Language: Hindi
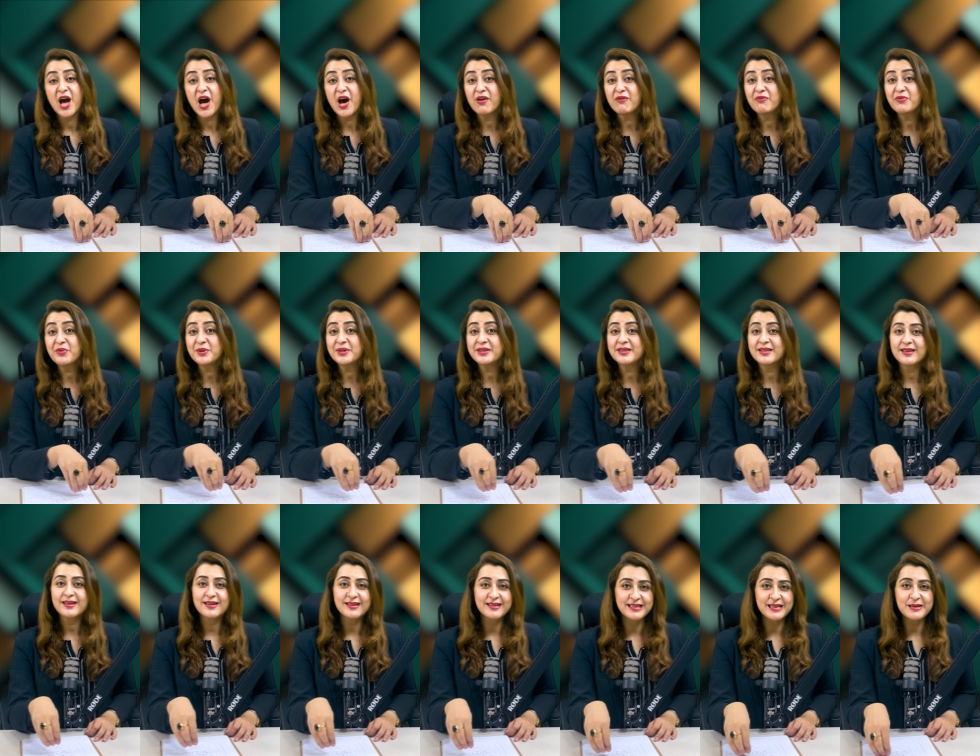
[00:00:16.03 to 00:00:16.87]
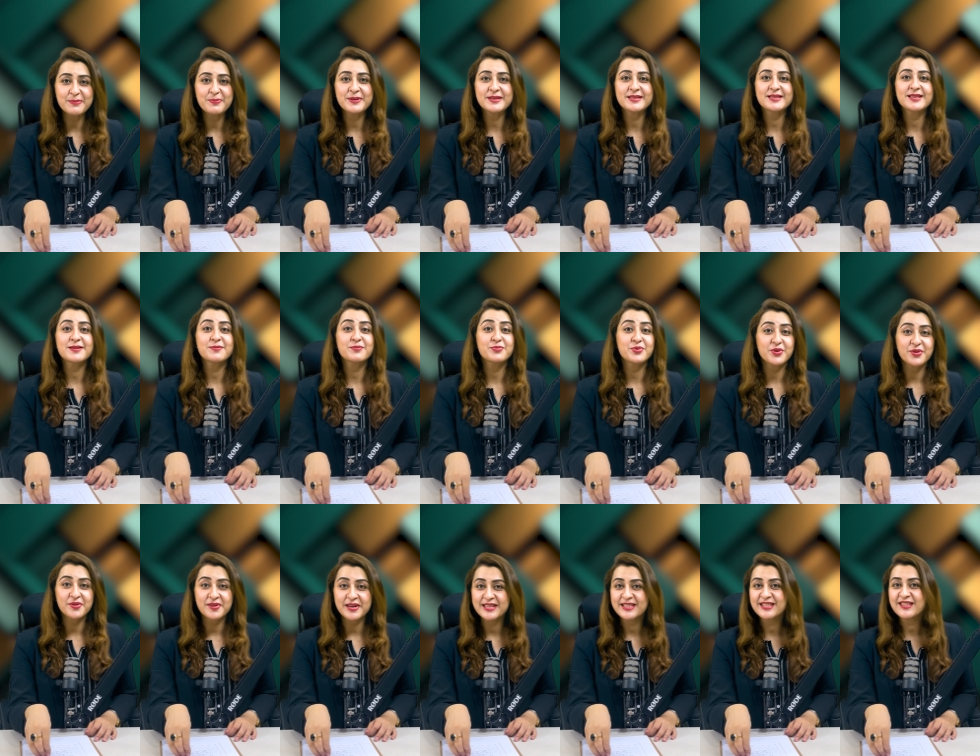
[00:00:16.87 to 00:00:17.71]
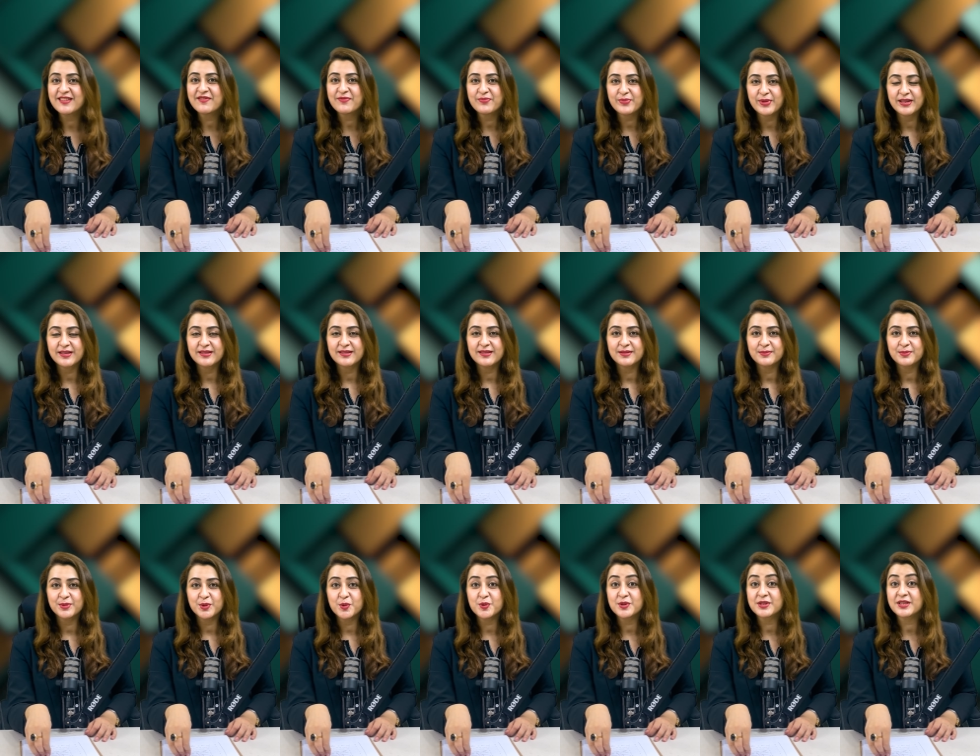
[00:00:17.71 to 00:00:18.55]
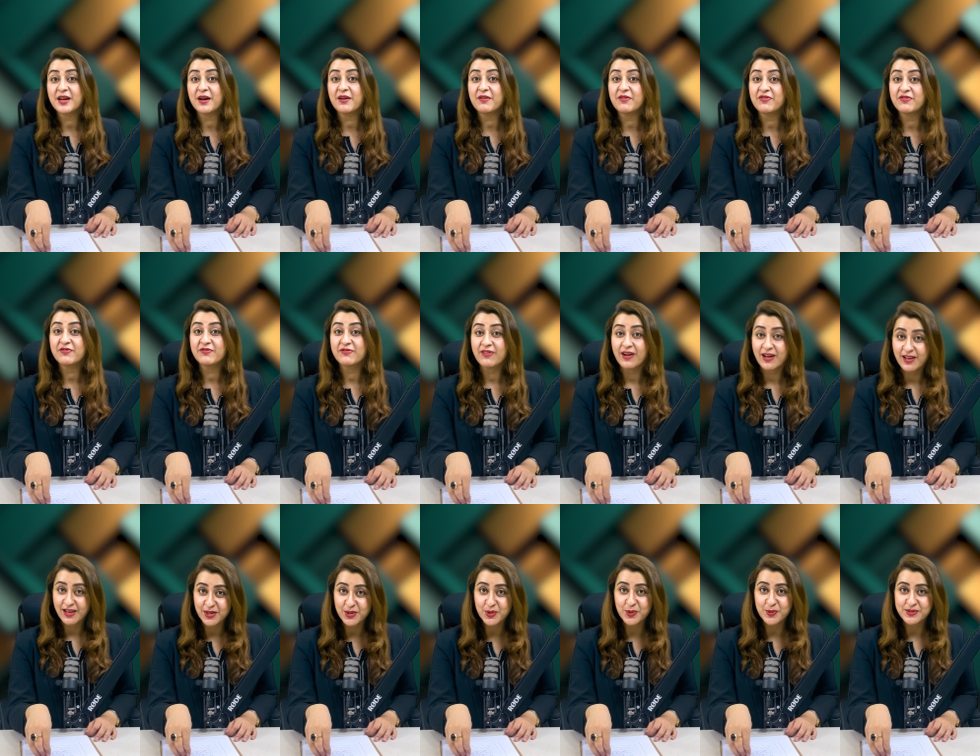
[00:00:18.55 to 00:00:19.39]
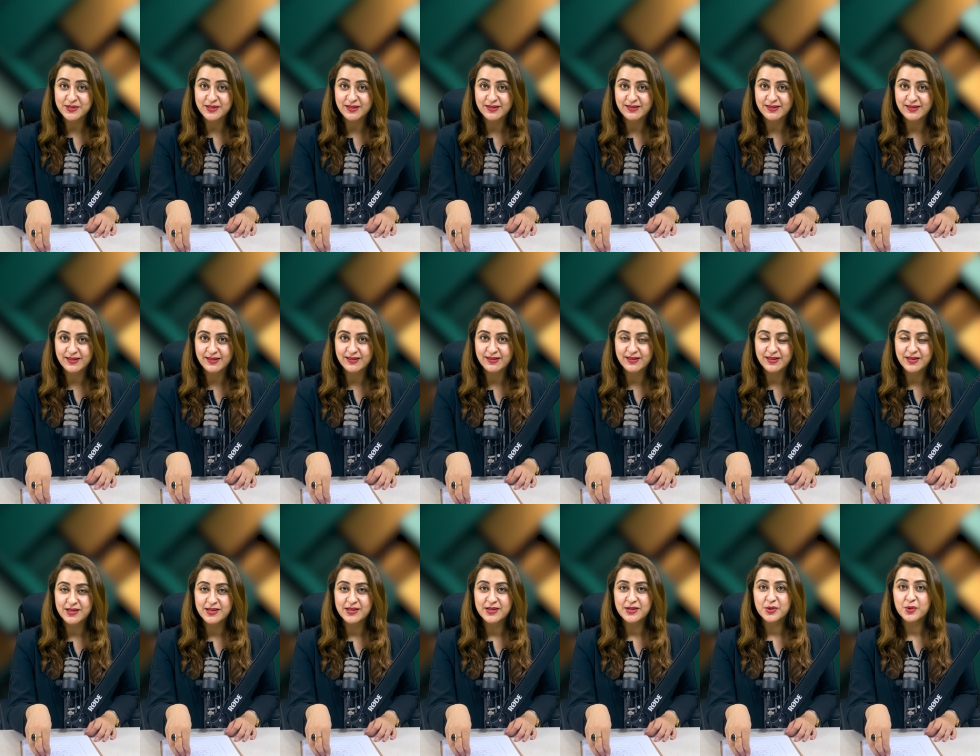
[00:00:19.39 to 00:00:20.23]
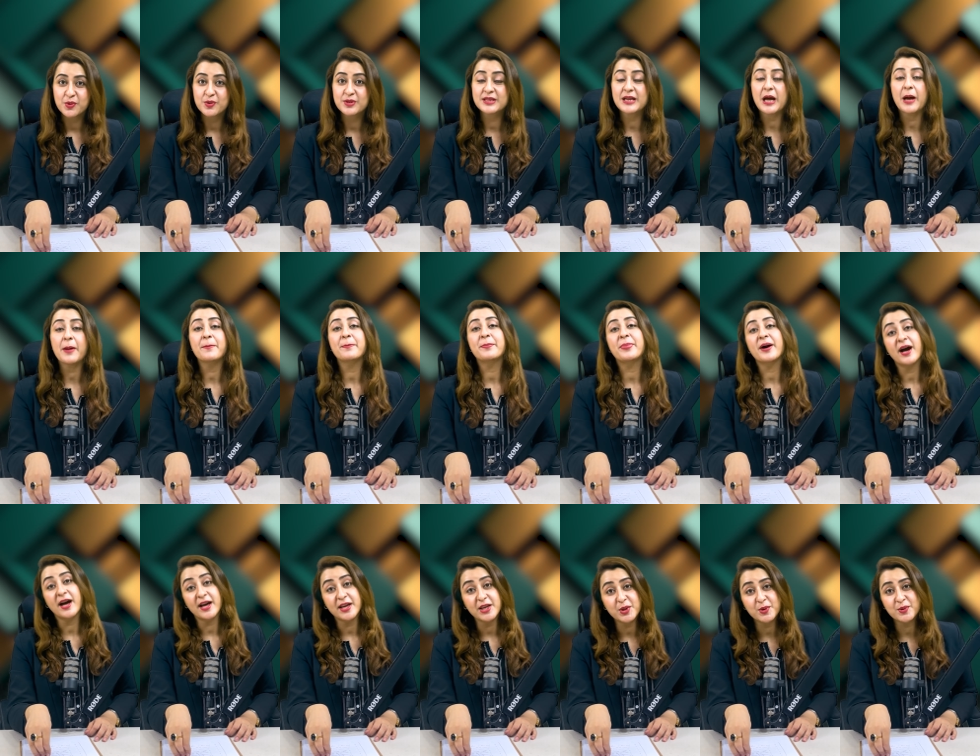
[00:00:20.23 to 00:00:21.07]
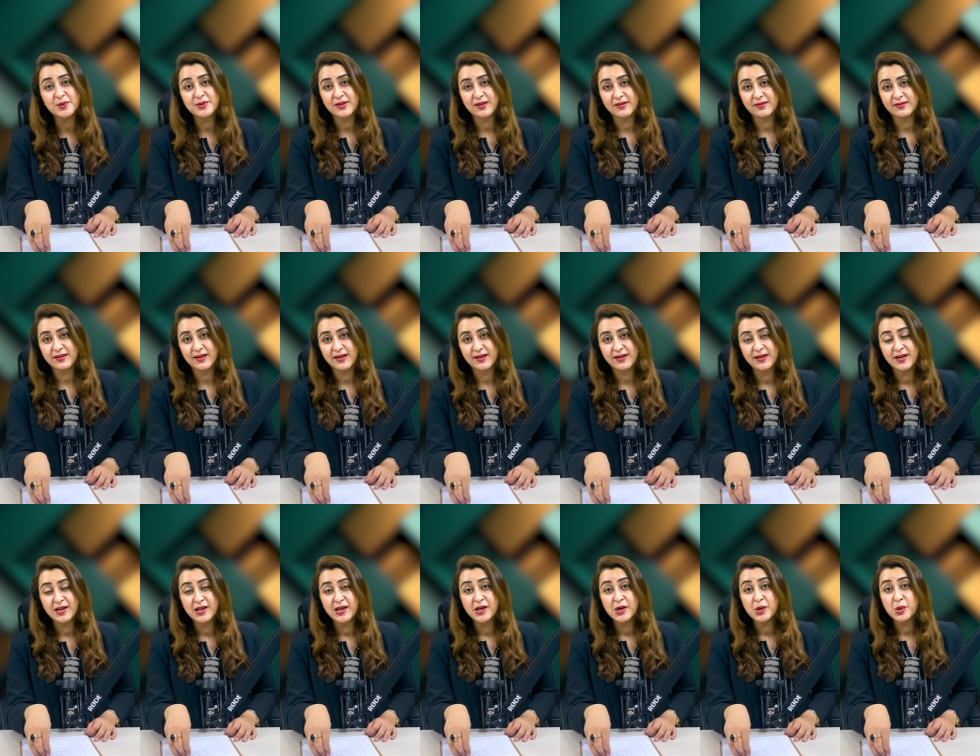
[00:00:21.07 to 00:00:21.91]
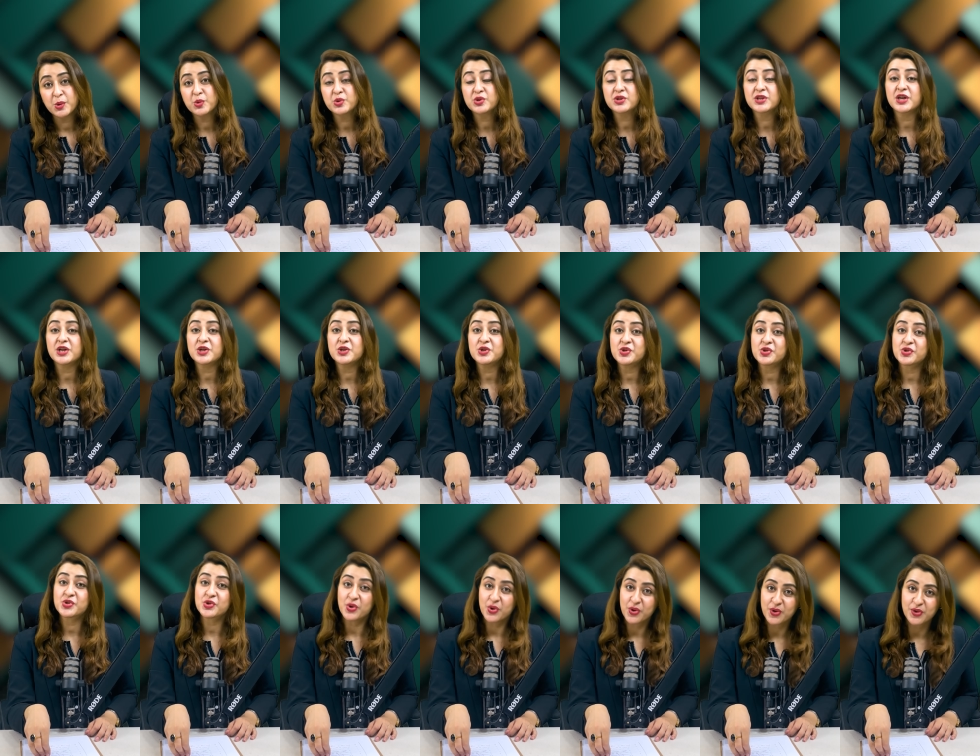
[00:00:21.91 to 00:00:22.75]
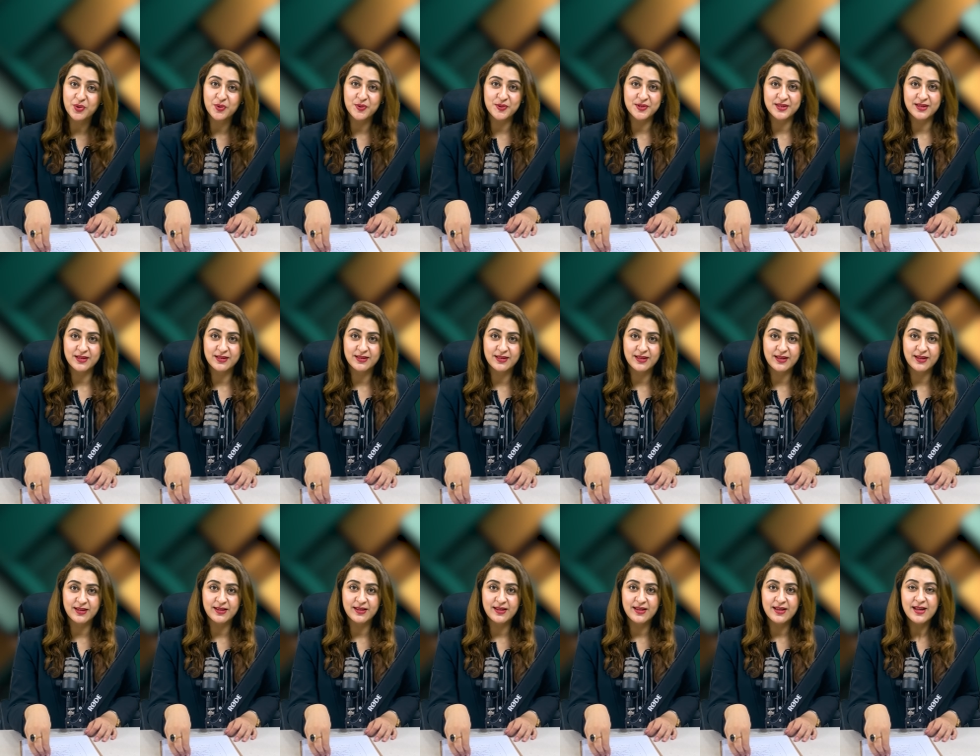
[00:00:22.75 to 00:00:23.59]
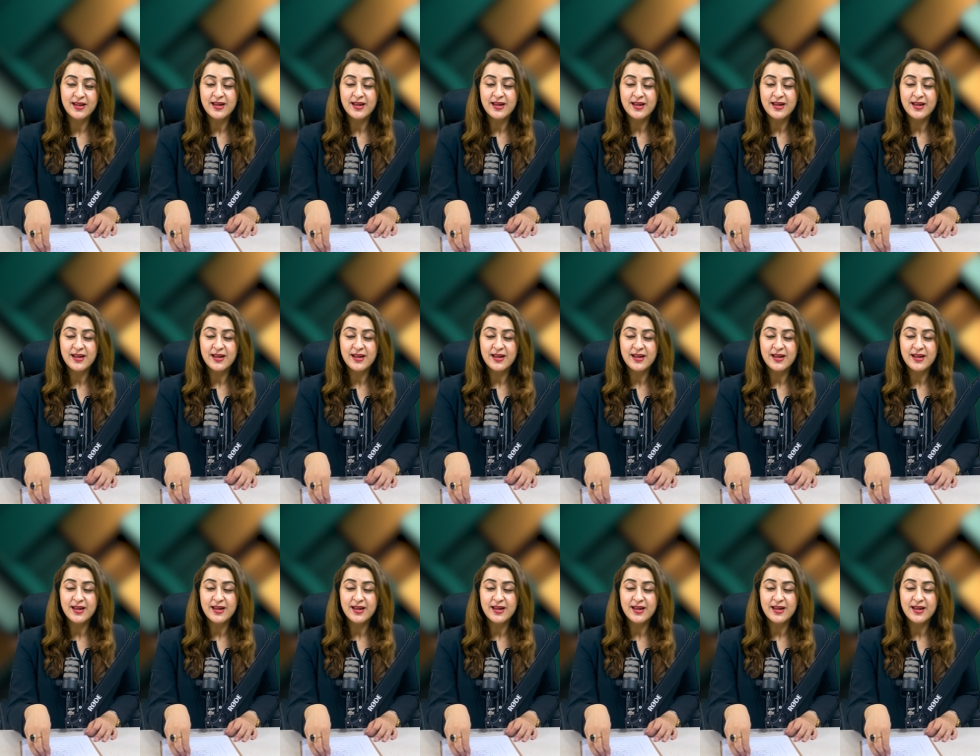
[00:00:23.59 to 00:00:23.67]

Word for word: अब वो तरक्की पसंद प्रोग्रेसिव मर्द उसका वालिद हो सकता है उसका भाई हो सकता है उसका शोहर हो सकता है